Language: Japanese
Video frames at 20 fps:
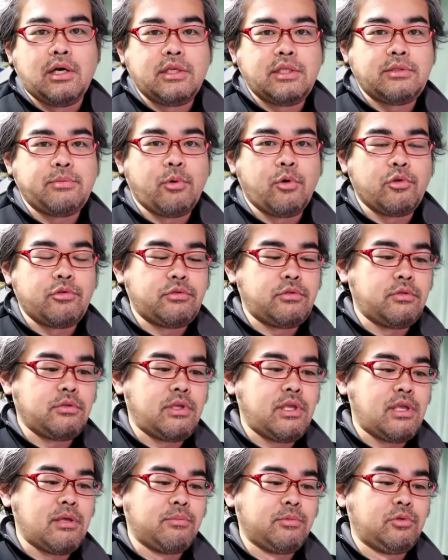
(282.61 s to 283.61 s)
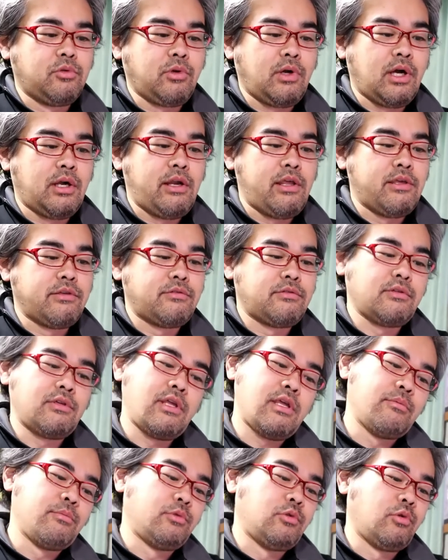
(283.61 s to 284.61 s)
スポーツゲームとか
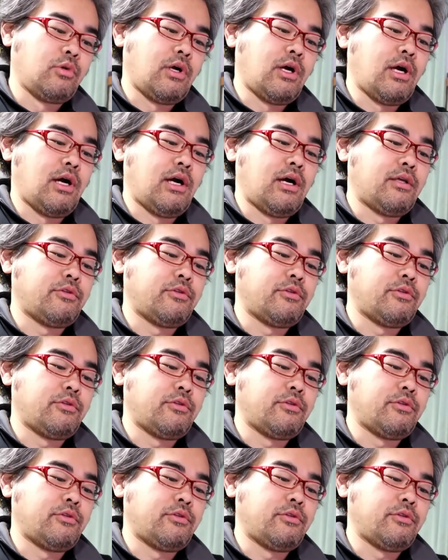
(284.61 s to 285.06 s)
レースゲームとか